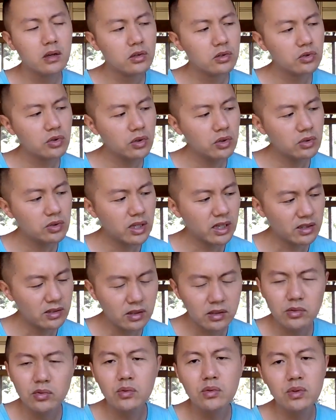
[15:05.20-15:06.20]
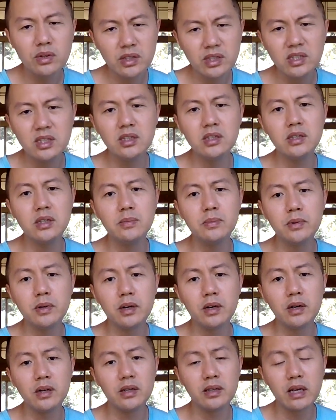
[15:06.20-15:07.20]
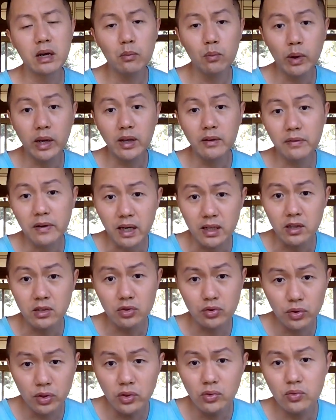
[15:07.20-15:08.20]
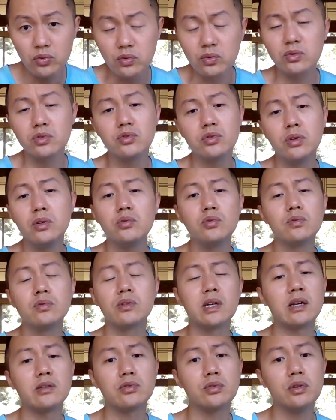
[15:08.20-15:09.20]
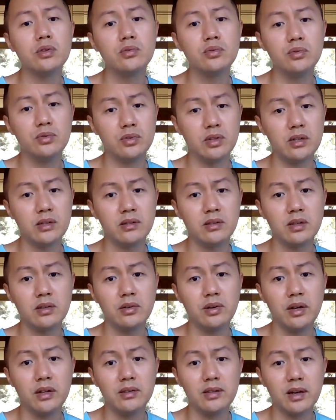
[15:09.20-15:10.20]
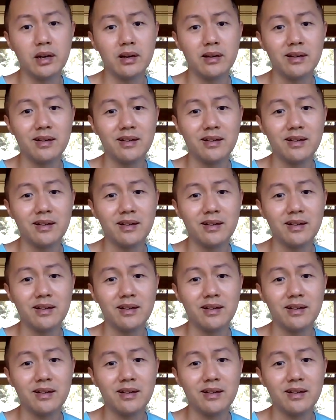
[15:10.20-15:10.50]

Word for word: 所以，在这中国极其不合理，它违反了“谁主谁主张，谁举证”这个原则，